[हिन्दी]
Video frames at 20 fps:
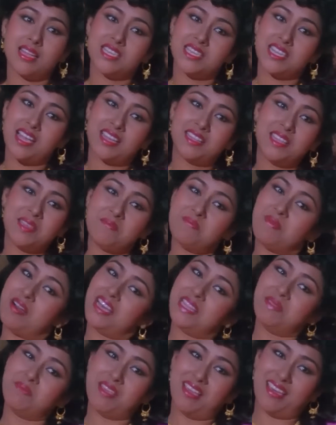शादी
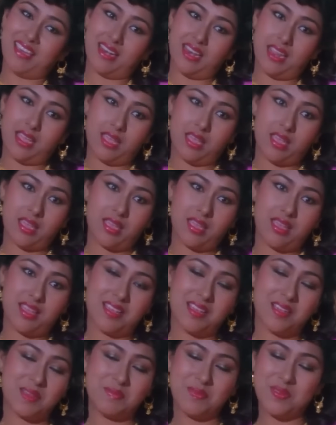बाद में कर लेंगे
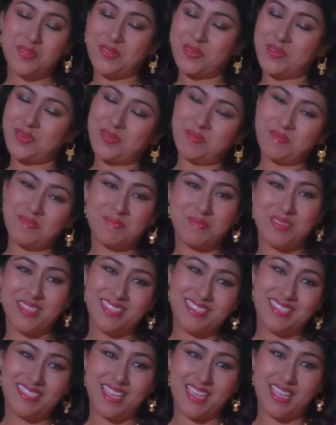अभी तो हम
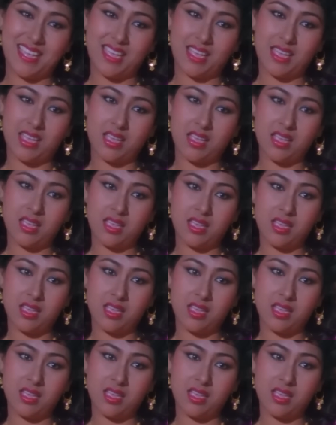बच्चे हैं